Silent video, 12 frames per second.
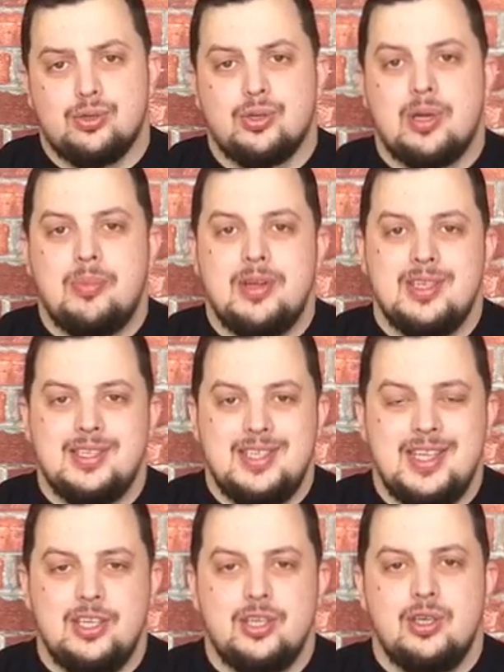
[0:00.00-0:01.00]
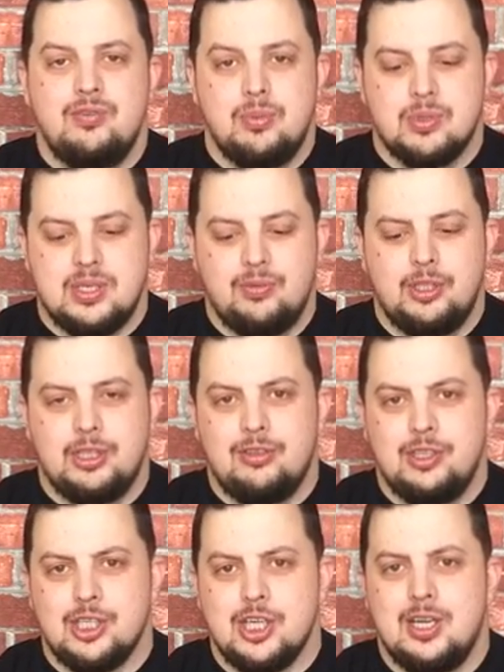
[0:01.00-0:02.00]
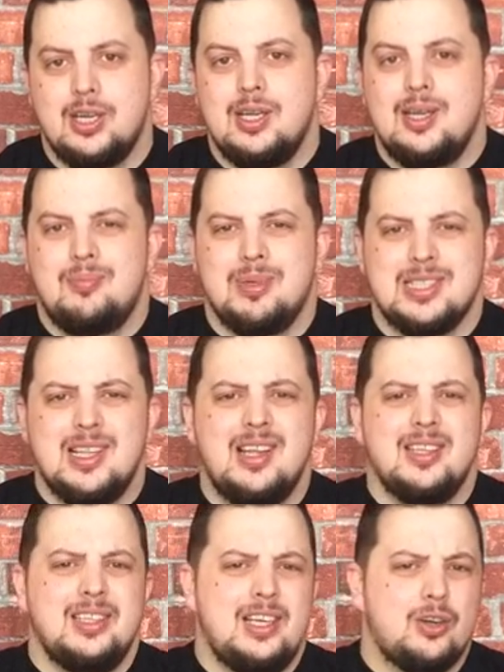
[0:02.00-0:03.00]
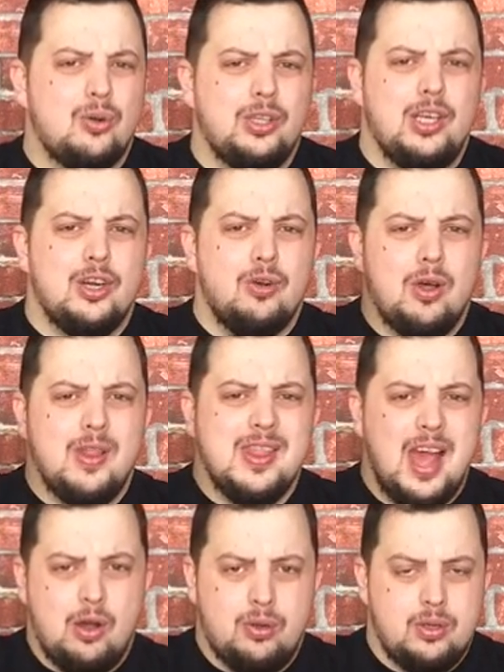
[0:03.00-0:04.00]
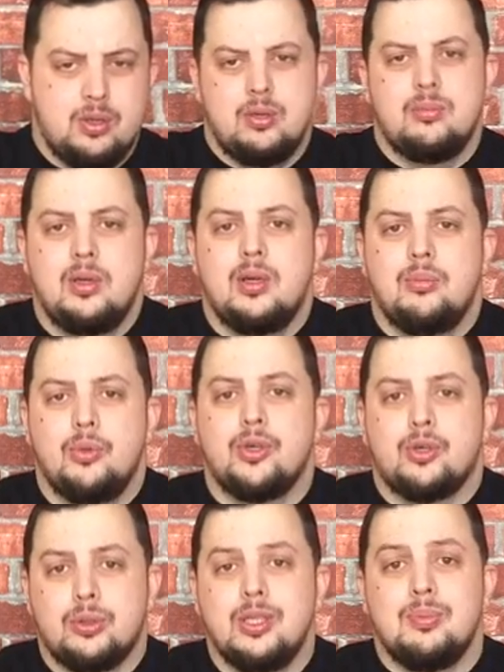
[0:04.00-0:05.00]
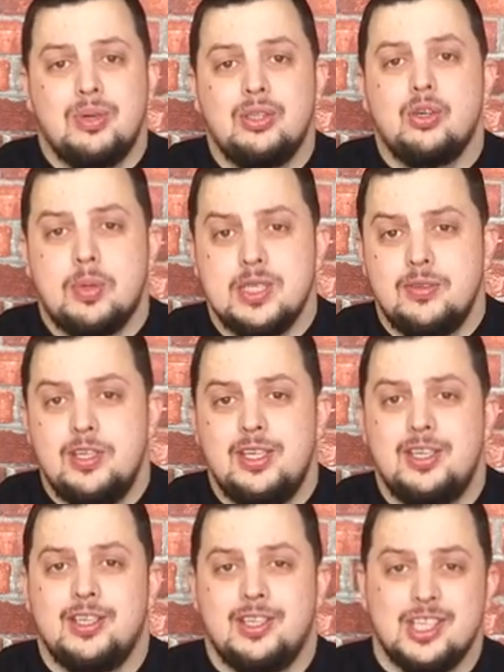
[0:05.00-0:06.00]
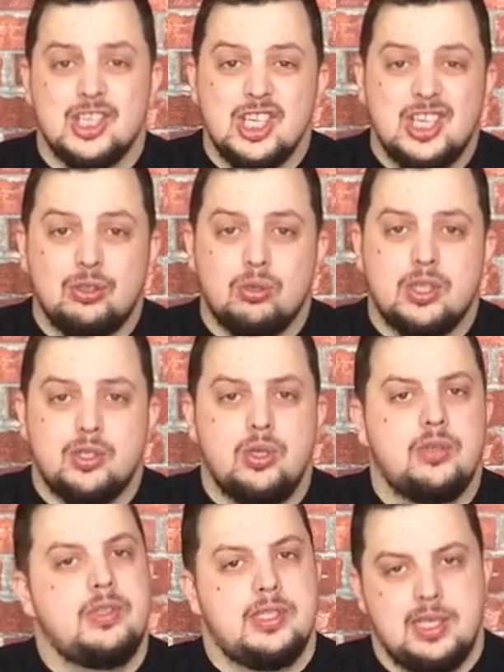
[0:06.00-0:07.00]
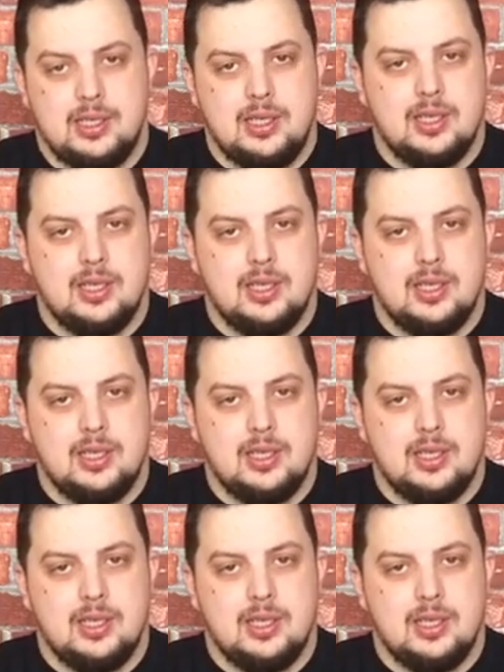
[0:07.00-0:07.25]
что компания CH выпуском вот этого ножа послала далеко-далеко многих крутых брендовых производителей, ножи которых стоят десятки